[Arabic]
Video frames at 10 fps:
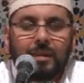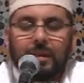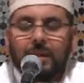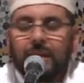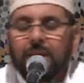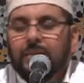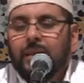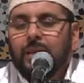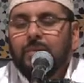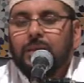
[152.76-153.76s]
لأن
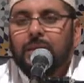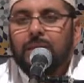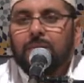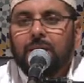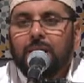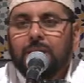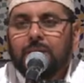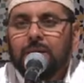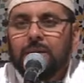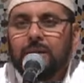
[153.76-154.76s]
طلب العلم
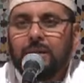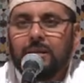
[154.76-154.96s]
أصلا